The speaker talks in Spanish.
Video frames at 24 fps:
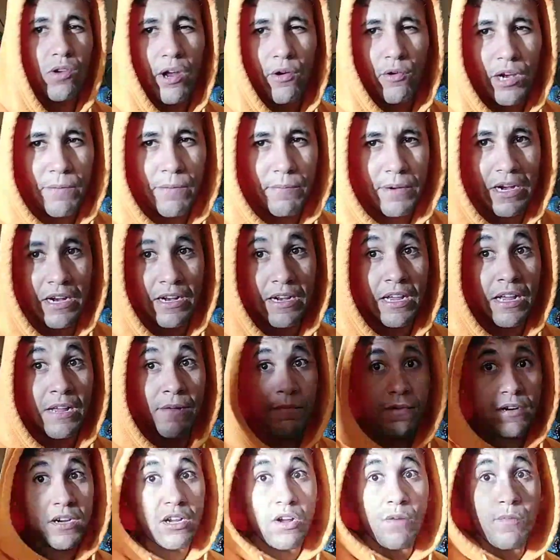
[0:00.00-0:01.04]
buena para nada
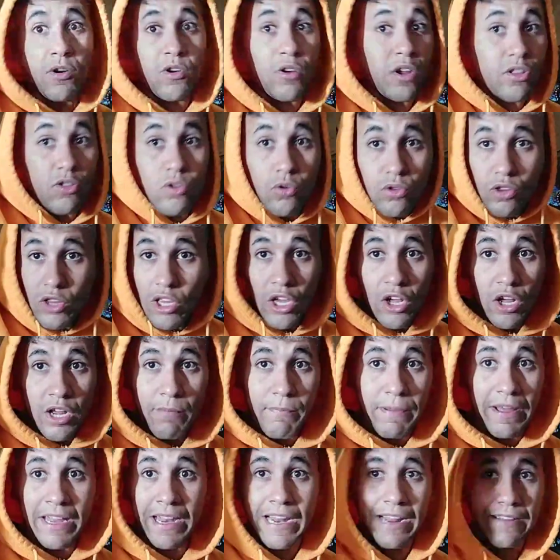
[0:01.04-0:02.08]
porque como no estudió, el padre la